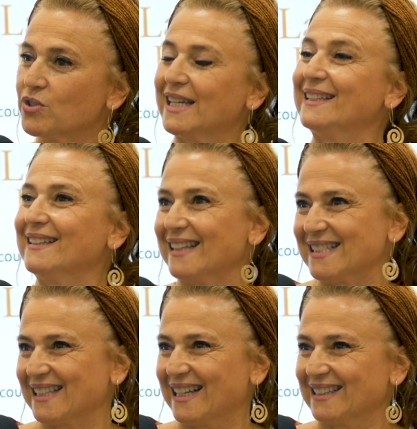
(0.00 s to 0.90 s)
Il y a des
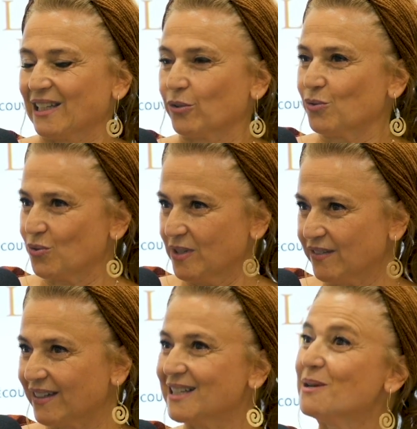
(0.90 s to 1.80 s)
tests à l'intérieur de ce livre
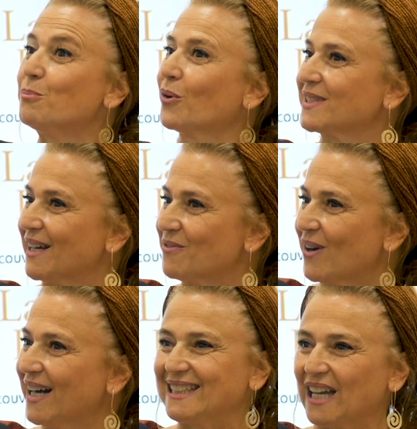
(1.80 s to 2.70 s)
ah, pour
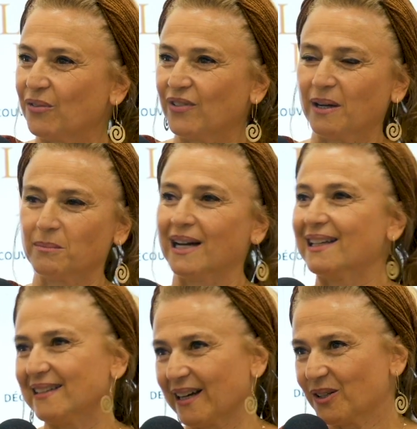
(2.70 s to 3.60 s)
savoir quelle femme
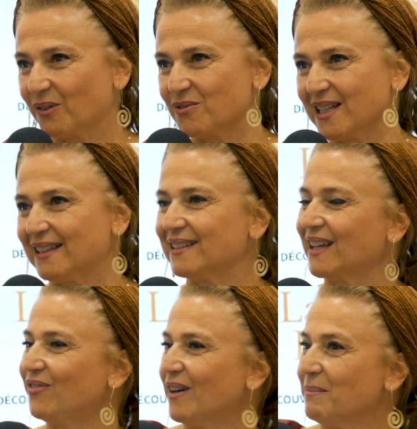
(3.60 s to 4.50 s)
intérieure vous êtes,
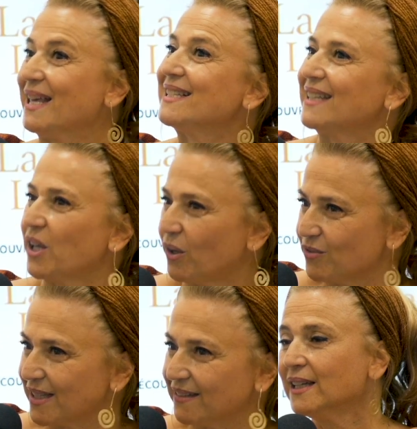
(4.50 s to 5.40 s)
quelle femme extérieure
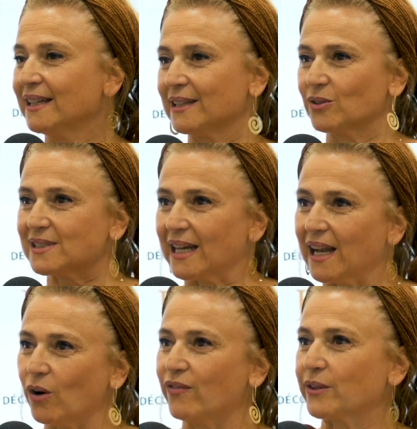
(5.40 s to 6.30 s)
vous êtes. Et dans ce cas-là,
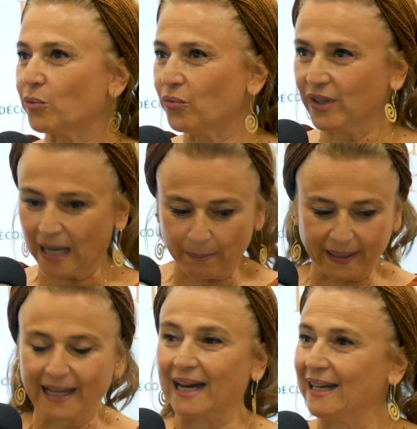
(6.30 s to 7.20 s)
on va trouver
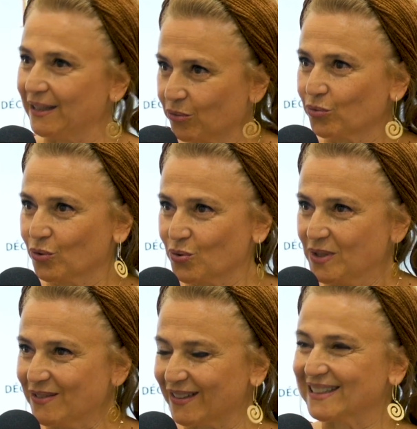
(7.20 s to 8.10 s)
après, à l'aide donc de ce
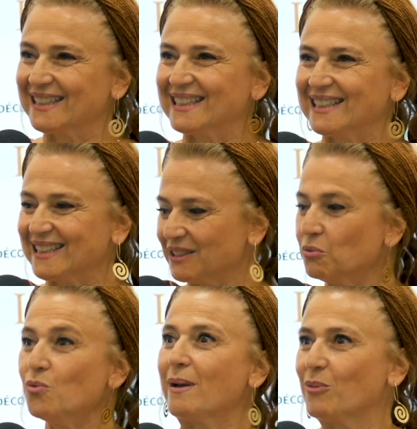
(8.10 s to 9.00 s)
livre, où
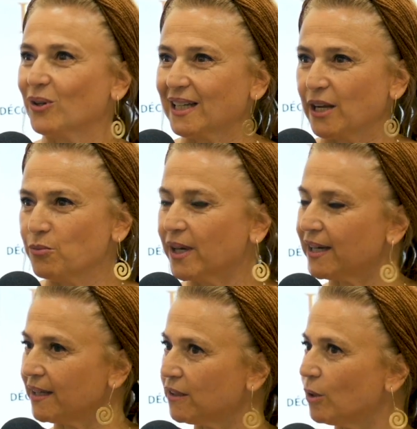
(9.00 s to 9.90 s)
est bloquée la lumière
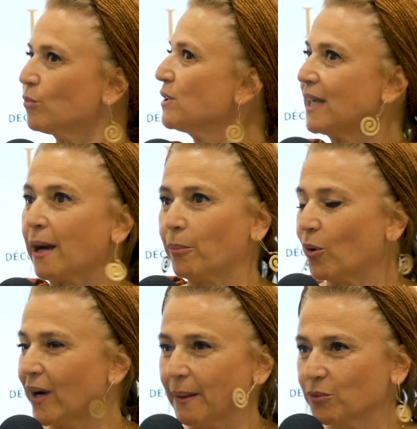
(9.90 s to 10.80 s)
et quand il y a un
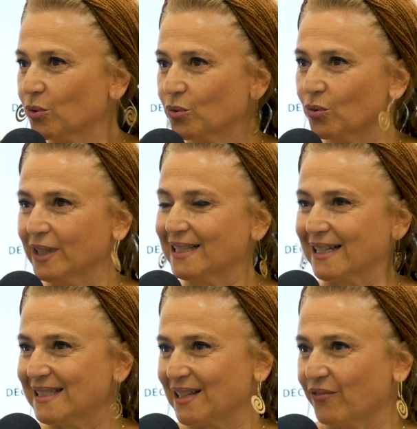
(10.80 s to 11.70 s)
programme
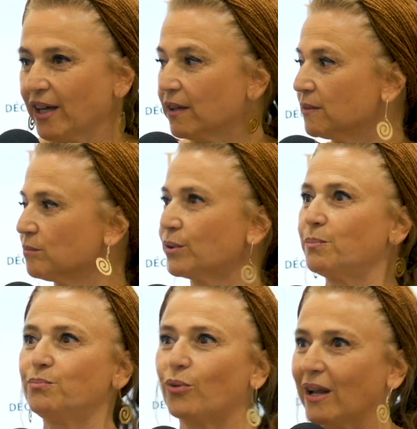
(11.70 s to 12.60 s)
d'exercice de, à faire
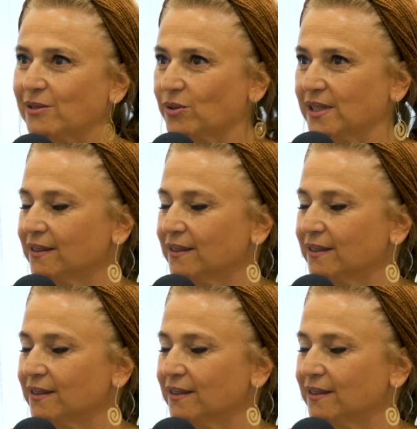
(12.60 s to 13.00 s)
pour la sortir.